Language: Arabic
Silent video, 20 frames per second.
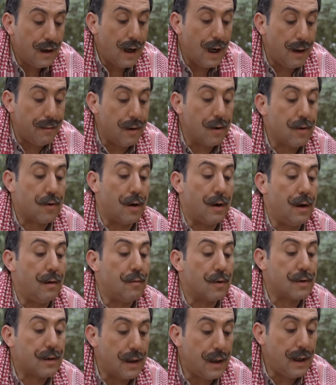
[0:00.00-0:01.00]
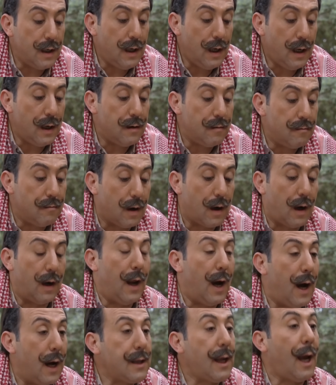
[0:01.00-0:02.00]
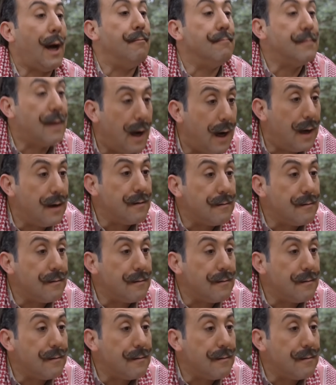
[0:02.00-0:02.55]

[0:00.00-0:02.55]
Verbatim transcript: ابنكم المطيع مقلاد حمدان